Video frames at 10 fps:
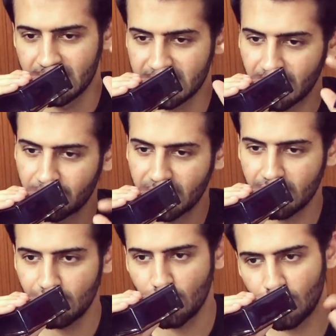
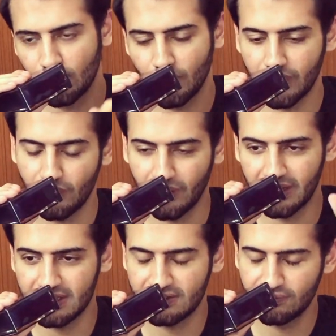समथिंग मोर गोइंग ऑन
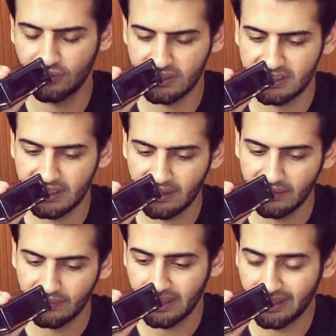इट्स वुडजी
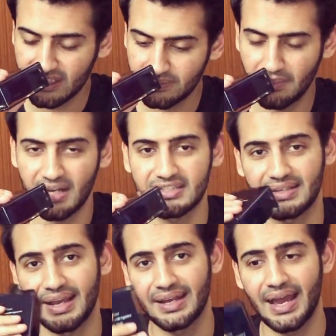इट हैज़
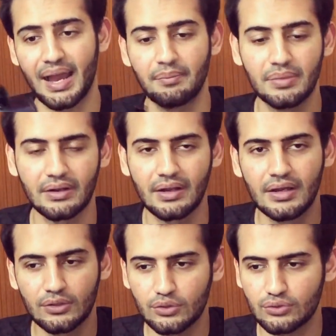मस्क एंड एम्बर
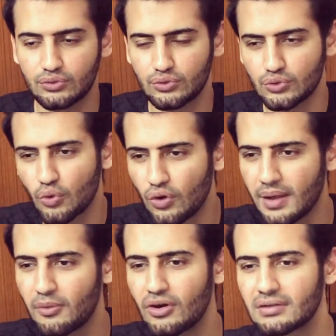तो थोड़ा
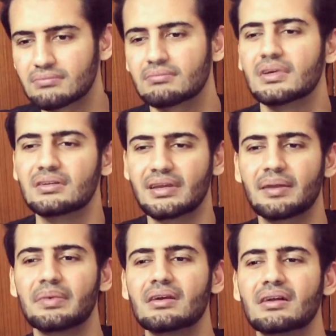बहुत इट
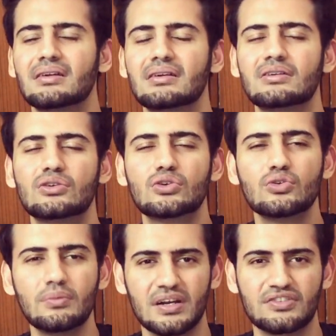कैन बी अल
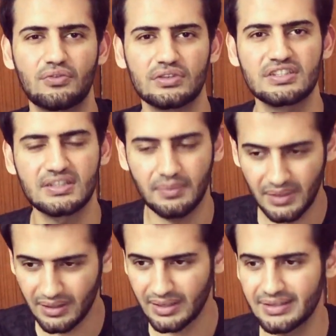टू मच फॉर द
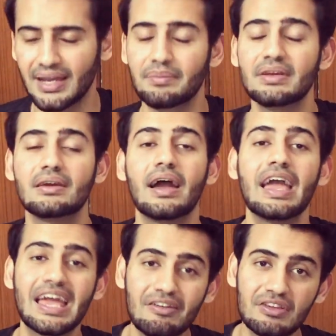समर इट कैन बी
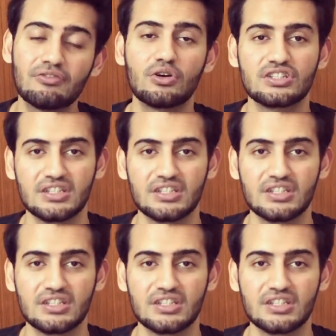हैवी फॉर